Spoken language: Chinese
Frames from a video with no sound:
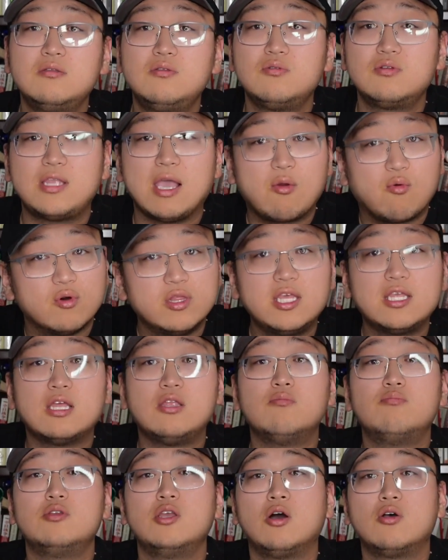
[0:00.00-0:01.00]
就是在国内他
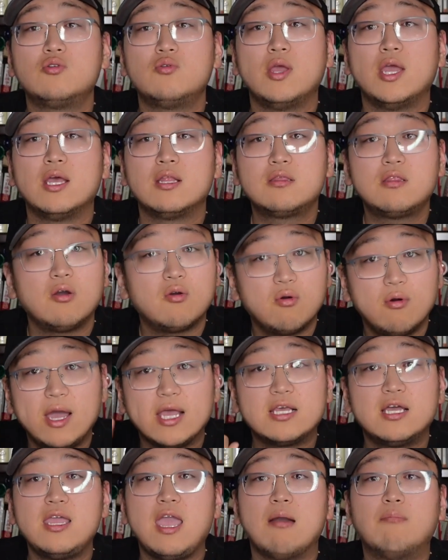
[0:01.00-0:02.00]
就不交税，到国
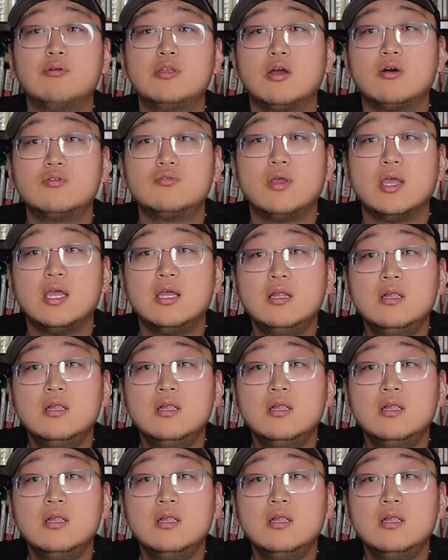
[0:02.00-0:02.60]
外他也不交税，